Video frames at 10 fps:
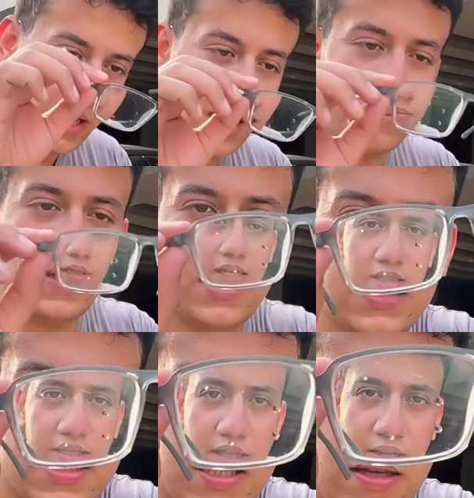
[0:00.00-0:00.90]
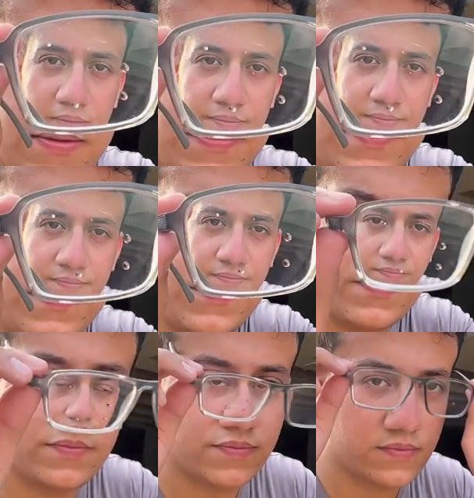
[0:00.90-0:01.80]
है आप देख सकते हैं
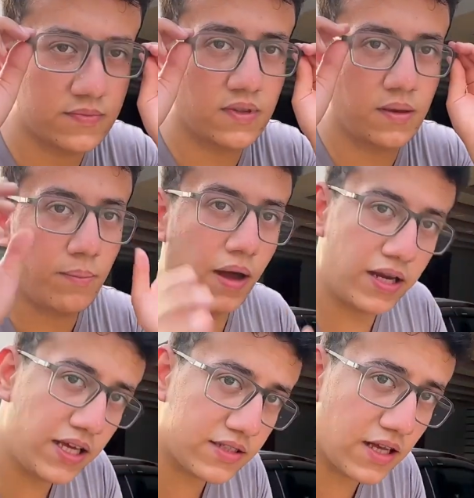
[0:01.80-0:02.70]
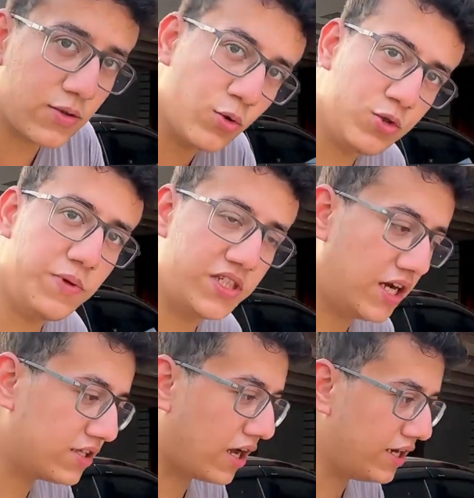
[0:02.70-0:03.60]
पानी के साथ कुछ भी
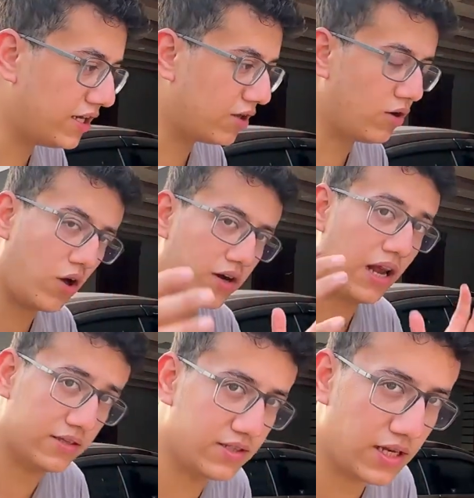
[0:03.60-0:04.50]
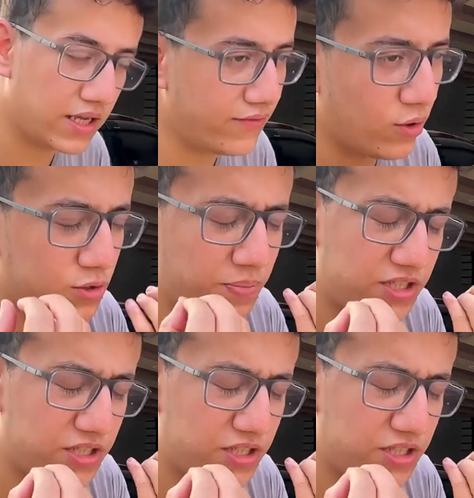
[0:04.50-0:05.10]
छेड़छानी करो ना और ग्लासेस लगी हुई हैं उस पर